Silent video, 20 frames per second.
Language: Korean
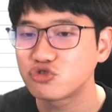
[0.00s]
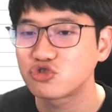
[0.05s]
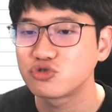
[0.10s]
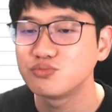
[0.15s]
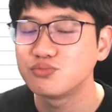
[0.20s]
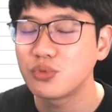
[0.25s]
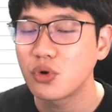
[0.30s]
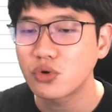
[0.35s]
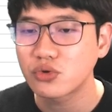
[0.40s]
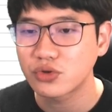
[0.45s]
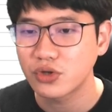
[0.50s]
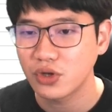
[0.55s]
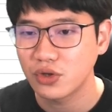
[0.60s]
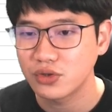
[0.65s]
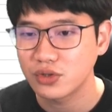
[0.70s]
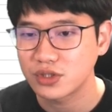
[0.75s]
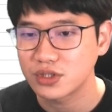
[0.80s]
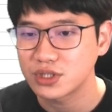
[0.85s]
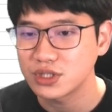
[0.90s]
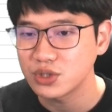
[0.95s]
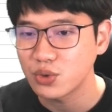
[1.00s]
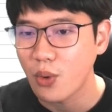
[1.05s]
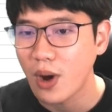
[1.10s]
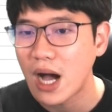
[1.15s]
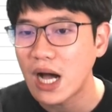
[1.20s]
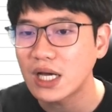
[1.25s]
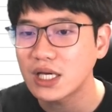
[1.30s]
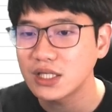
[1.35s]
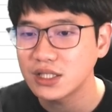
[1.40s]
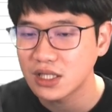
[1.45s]
중복되었는지
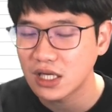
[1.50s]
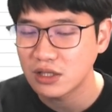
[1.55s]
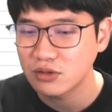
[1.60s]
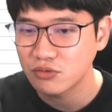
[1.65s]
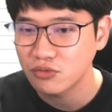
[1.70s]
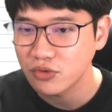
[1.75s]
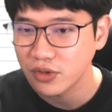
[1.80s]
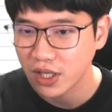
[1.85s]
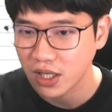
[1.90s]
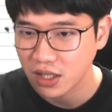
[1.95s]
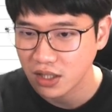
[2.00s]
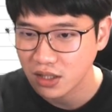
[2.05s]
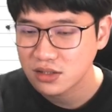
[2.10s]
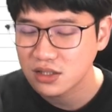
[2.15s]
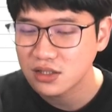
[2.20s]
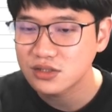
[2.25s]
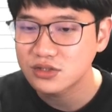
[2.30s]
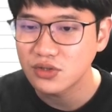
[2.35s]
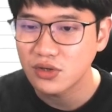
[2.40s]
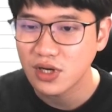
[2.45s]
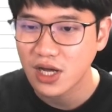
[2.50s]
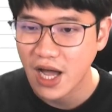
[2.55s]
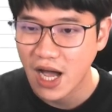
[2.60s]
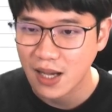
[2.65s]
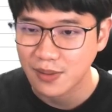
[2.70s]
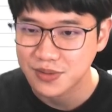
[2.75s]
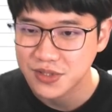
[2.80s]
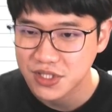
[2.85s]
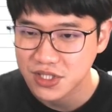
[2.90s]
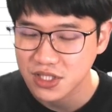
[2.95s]
확인한 후에 특정
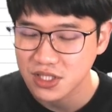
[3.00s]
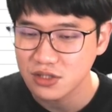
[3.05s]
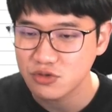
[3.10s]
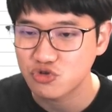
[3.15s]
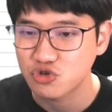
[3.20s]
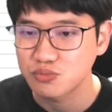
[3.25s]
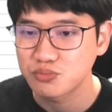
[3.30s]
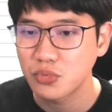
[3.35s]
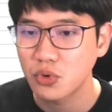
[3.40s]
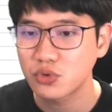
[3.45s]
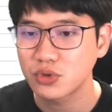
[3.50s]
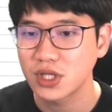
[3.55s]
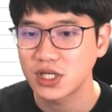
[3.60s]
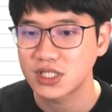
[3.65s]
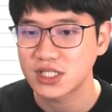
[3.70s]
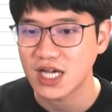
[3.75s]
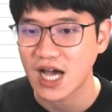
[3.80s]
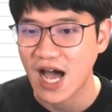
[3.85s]
값이 중복되지